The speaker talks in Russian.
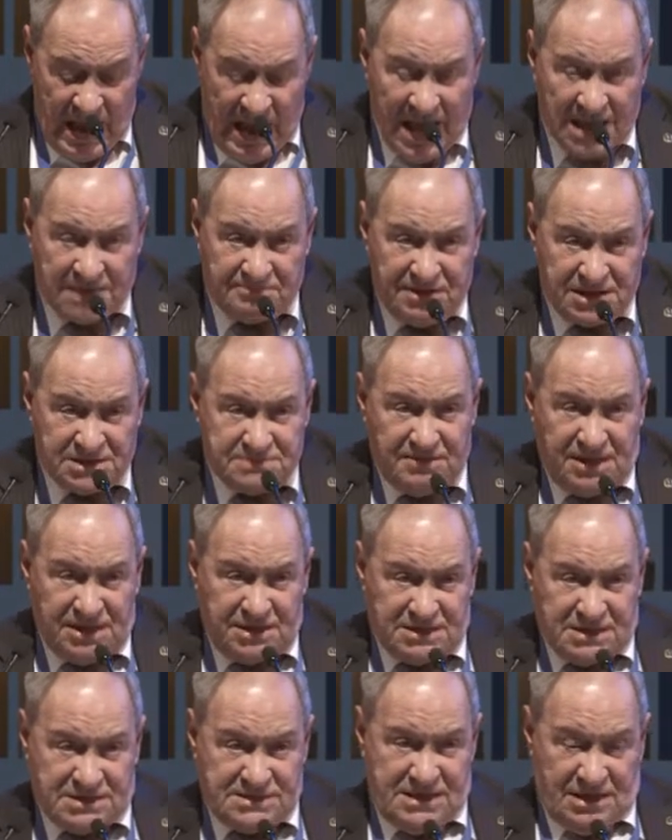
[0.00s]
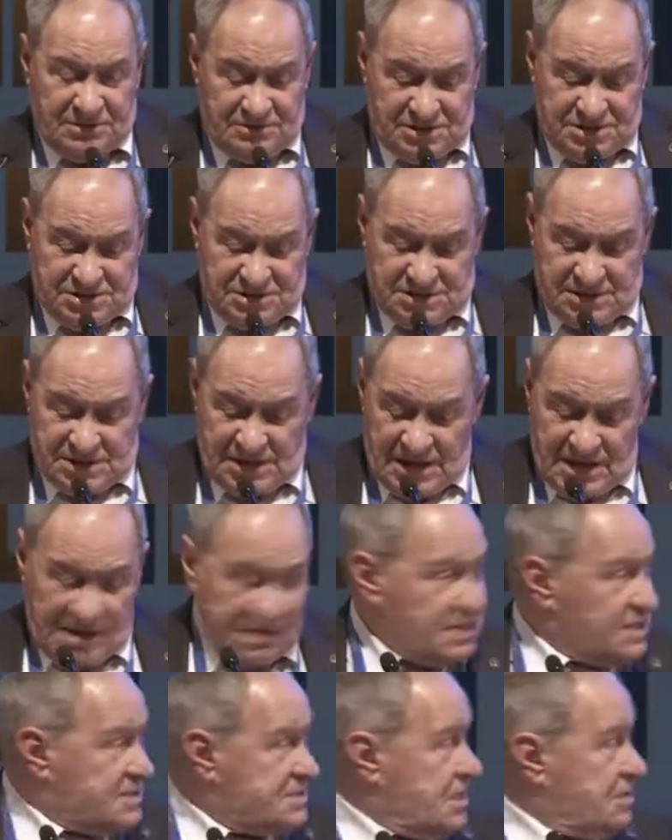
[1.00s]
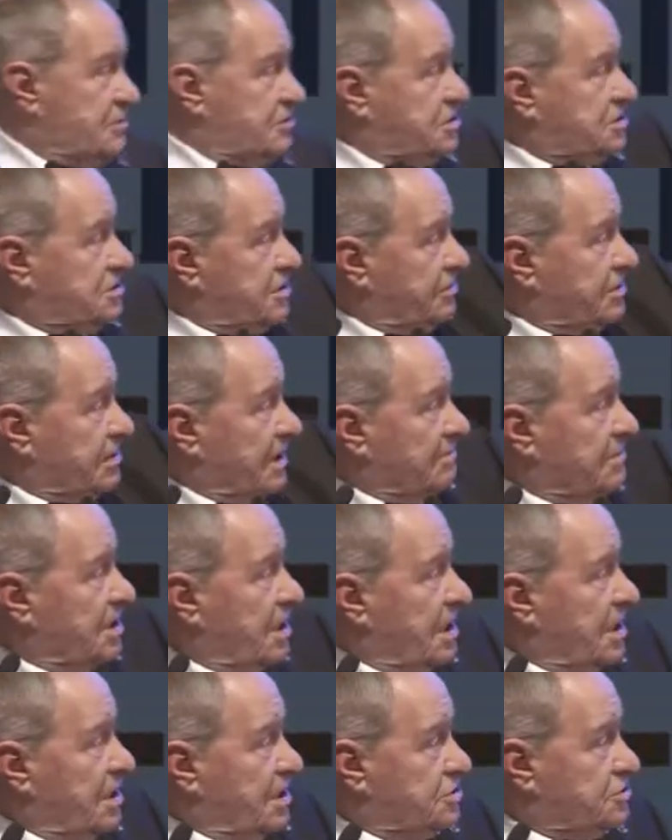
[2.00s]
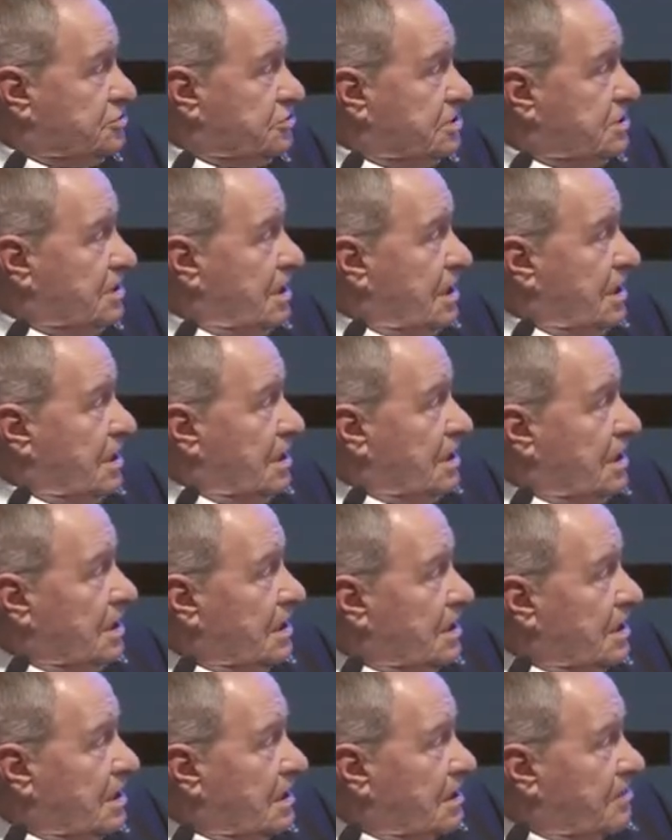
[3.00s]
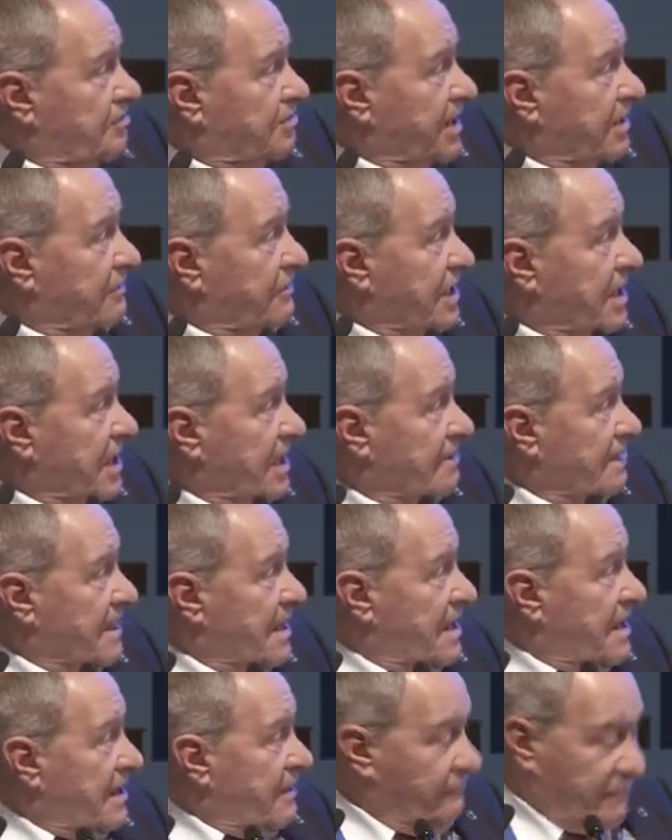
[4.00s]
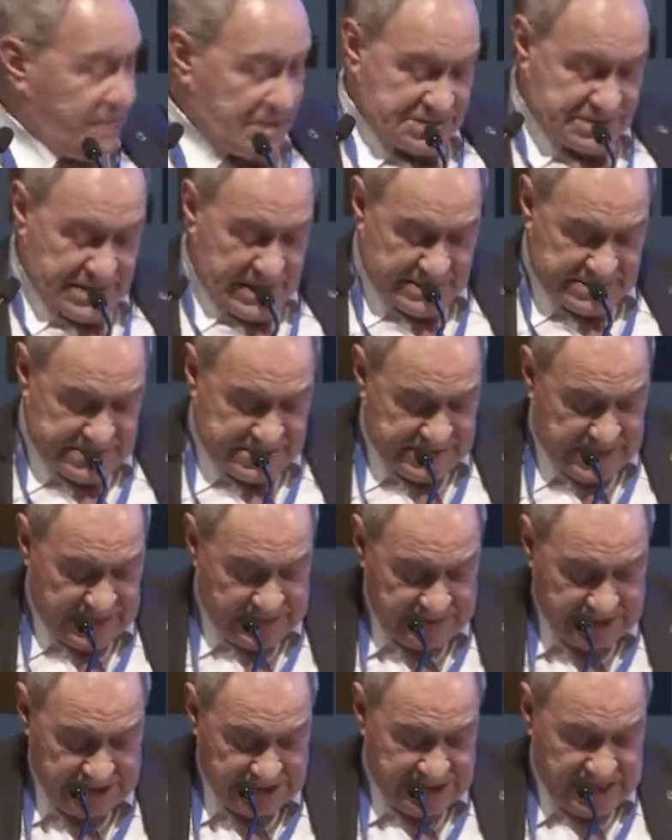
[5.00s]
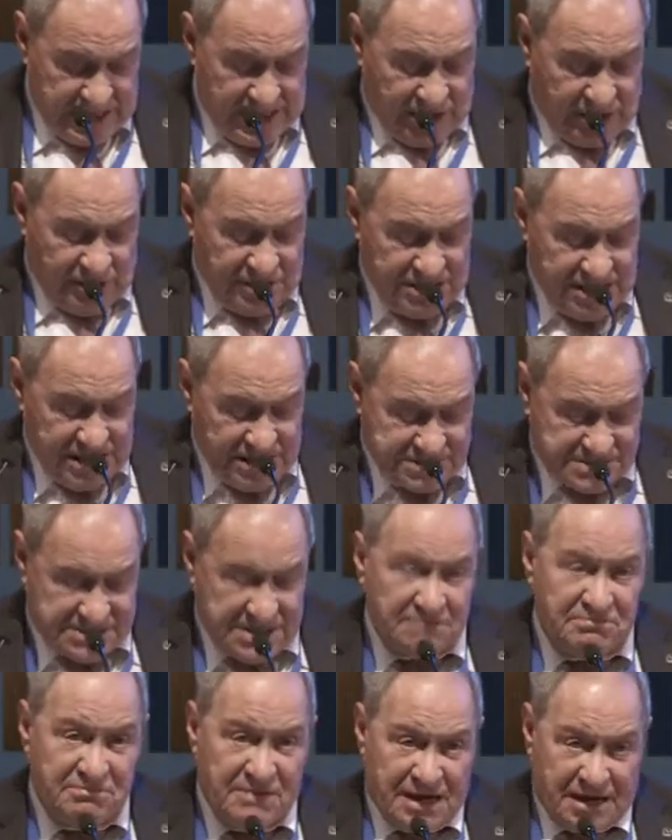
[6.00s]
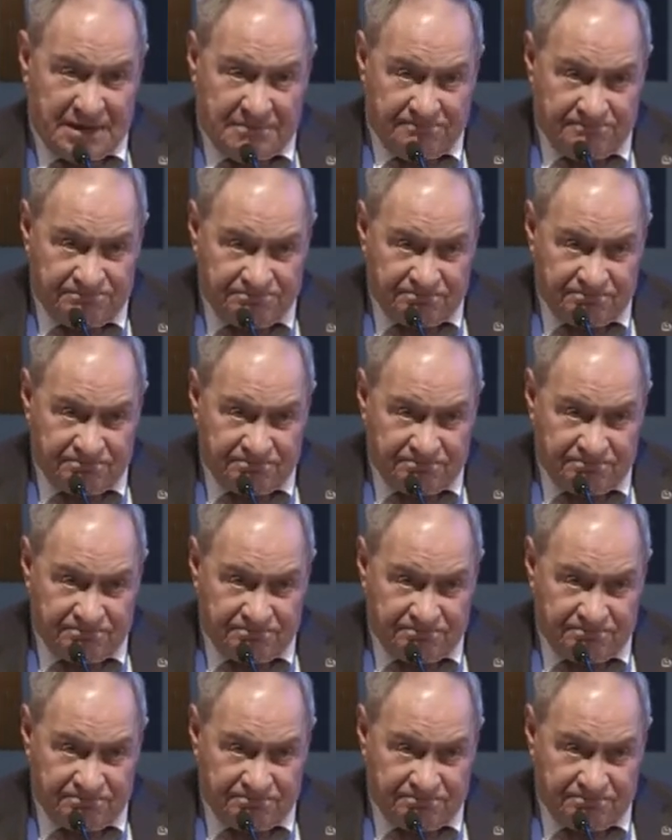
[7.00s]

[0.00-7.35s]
А теперь смотрите следующее, на следующее вот там чуть э, э, правее. Выясняется следующее, что если мы